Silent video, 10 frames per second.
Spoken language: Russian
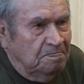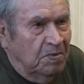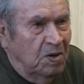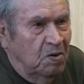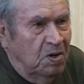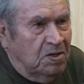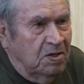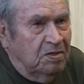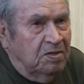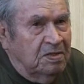Вот
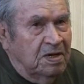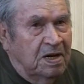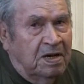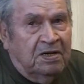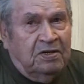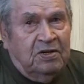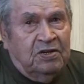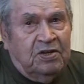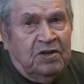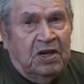за,
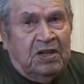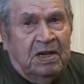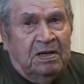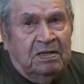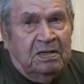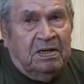4,